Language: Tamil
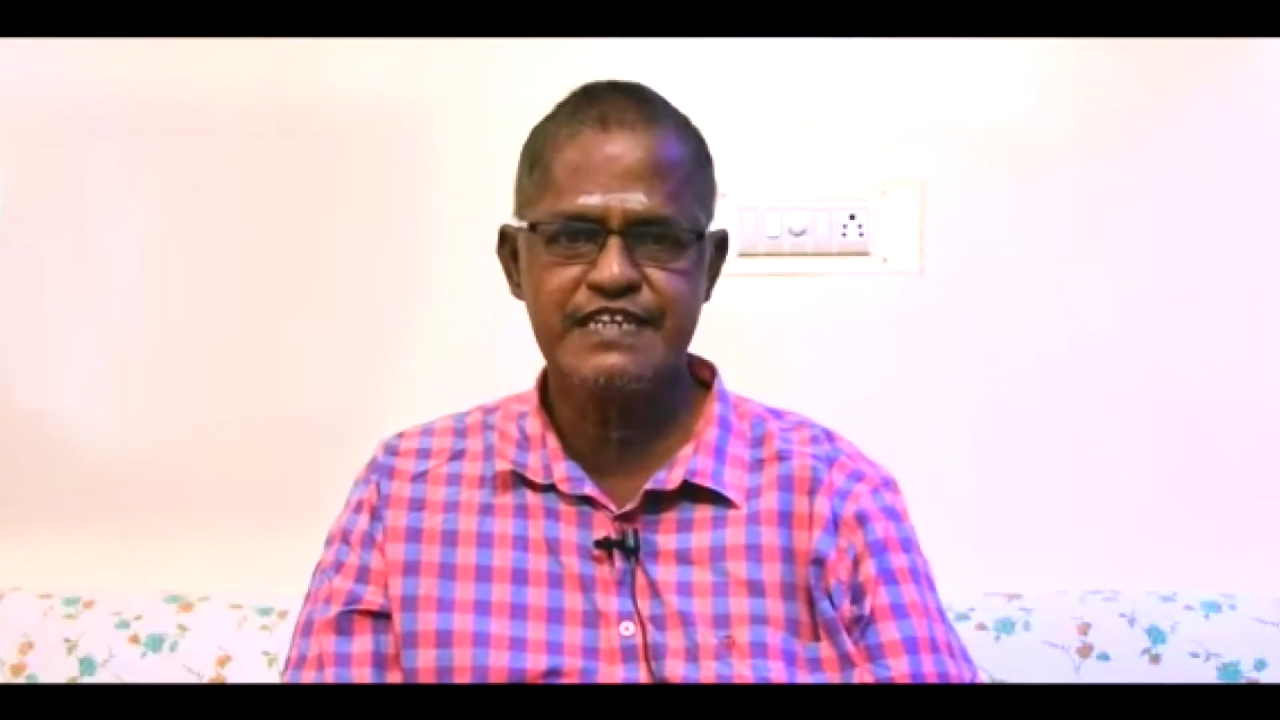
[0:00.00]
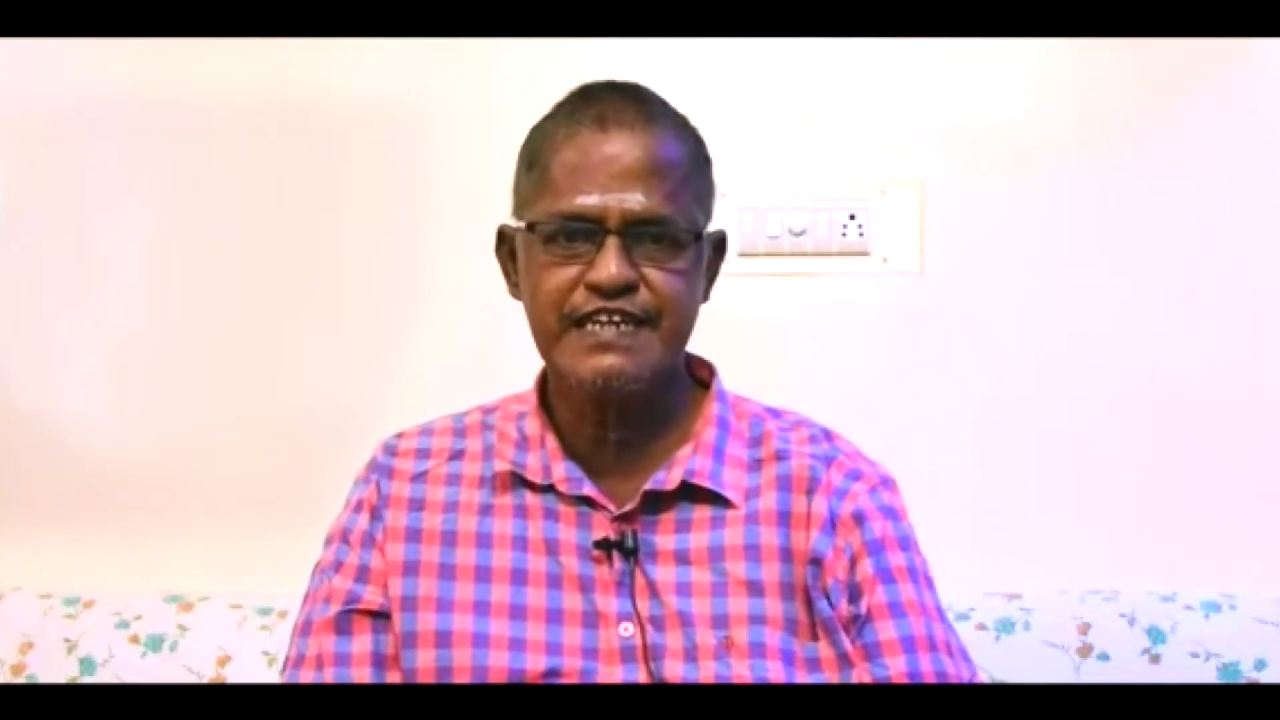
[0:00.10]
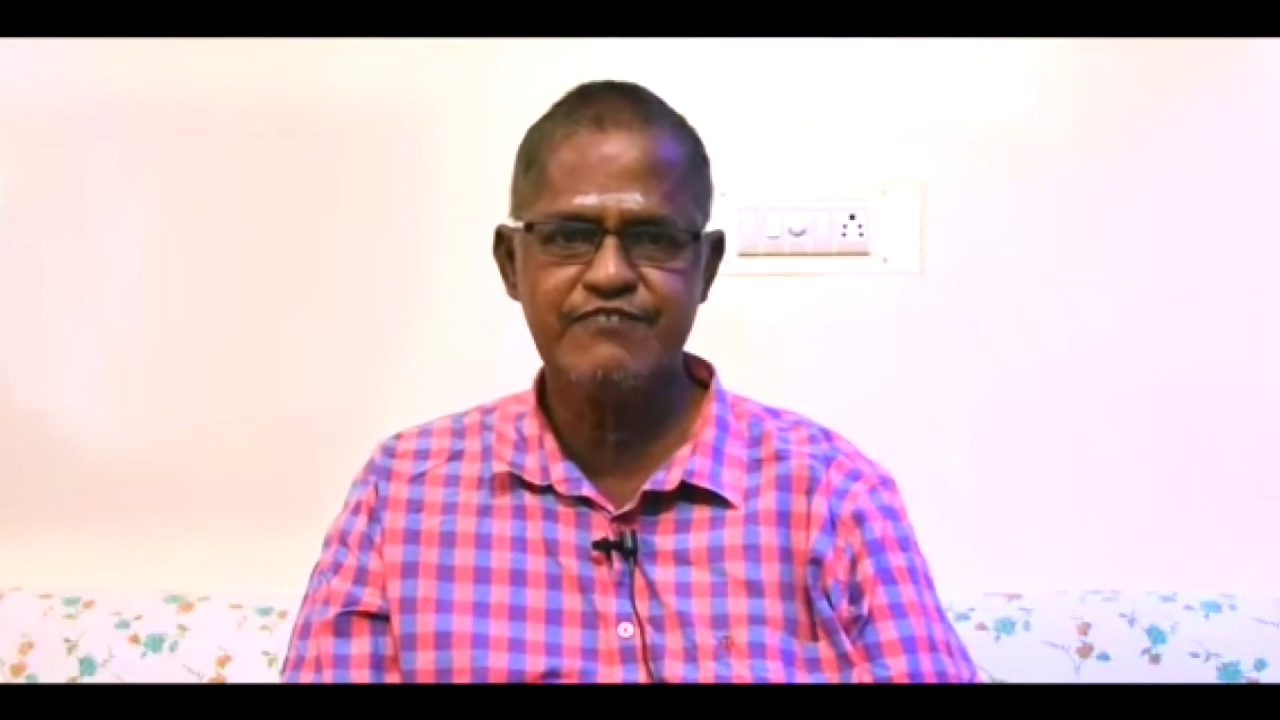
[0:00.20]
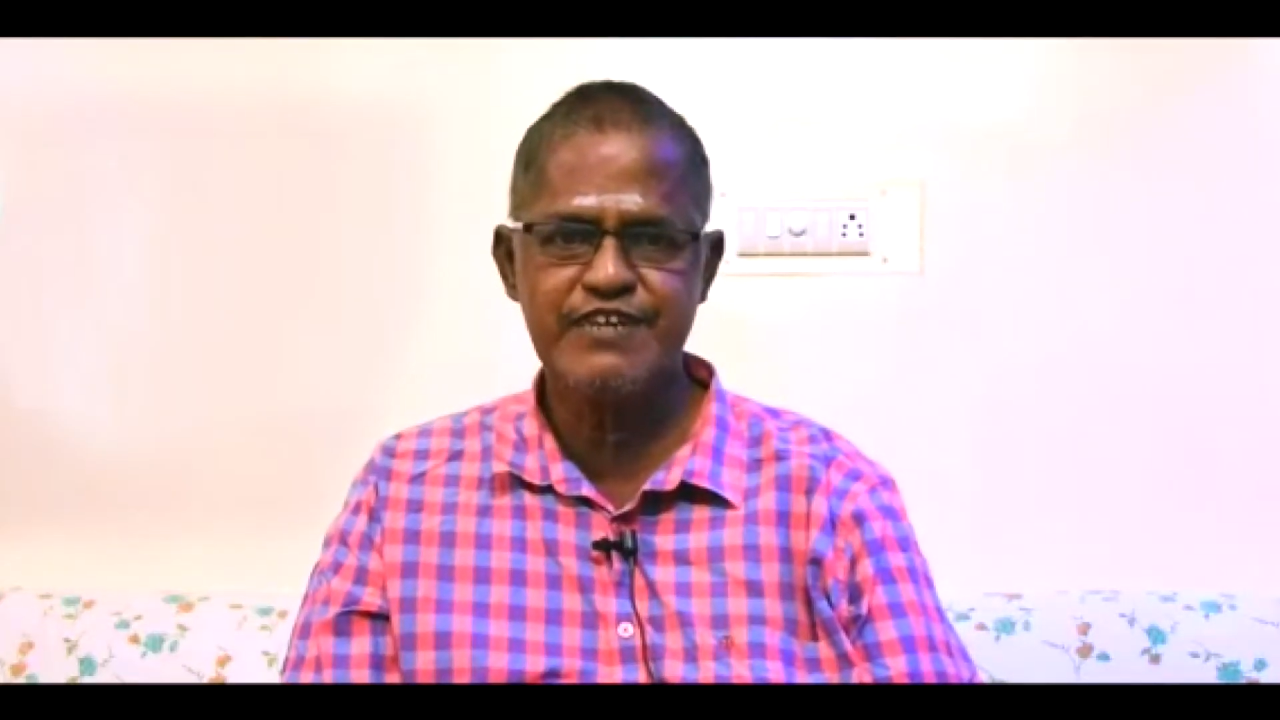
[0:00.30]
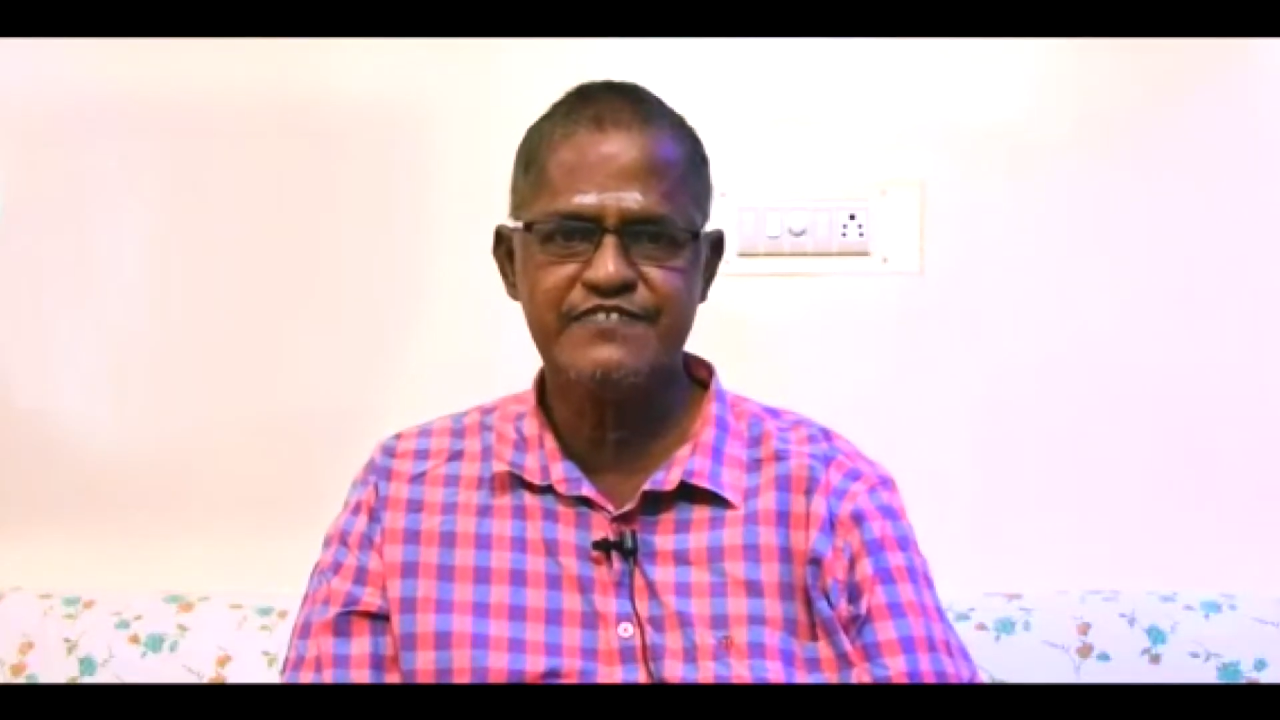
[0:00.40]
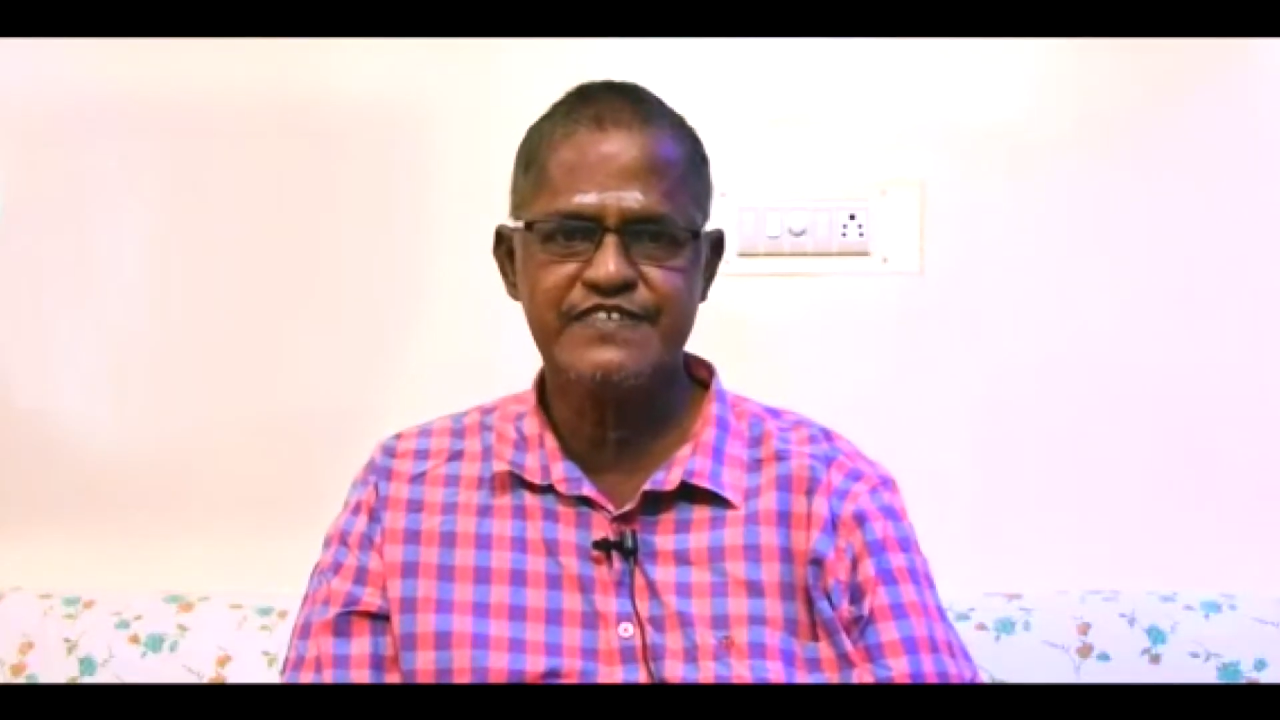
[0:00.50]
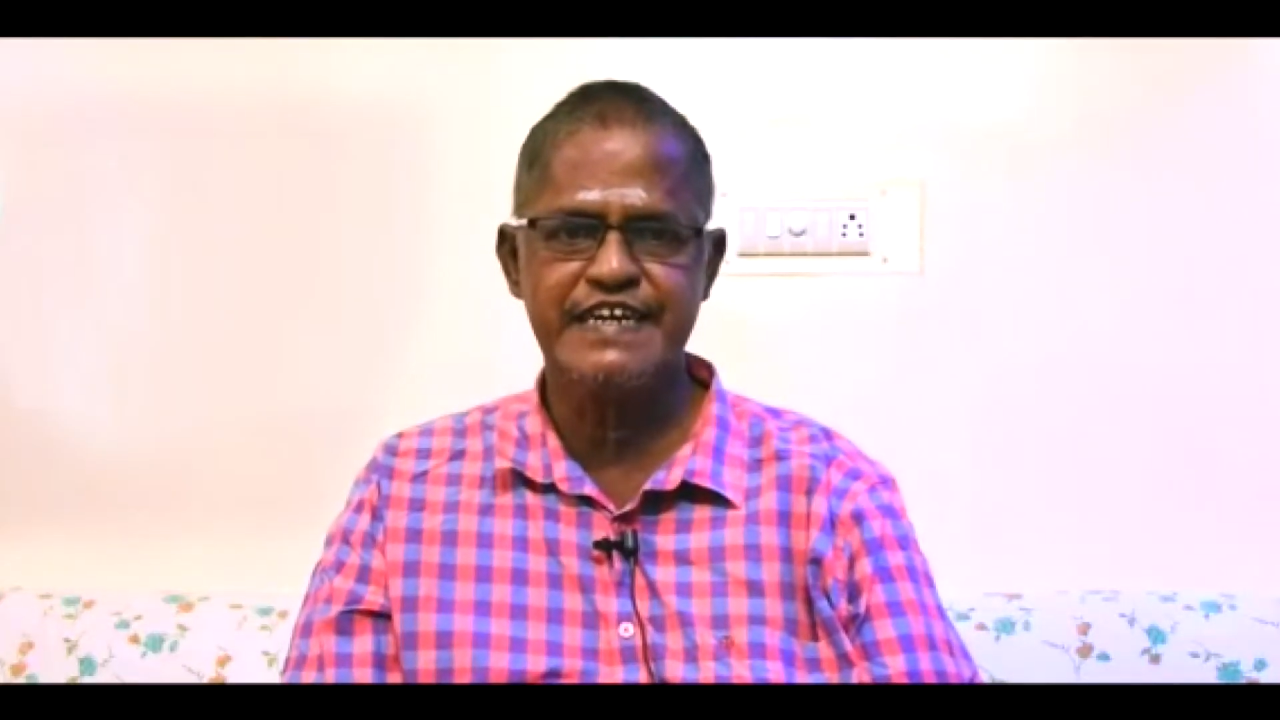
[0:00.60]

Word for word: திருநெல்வேலி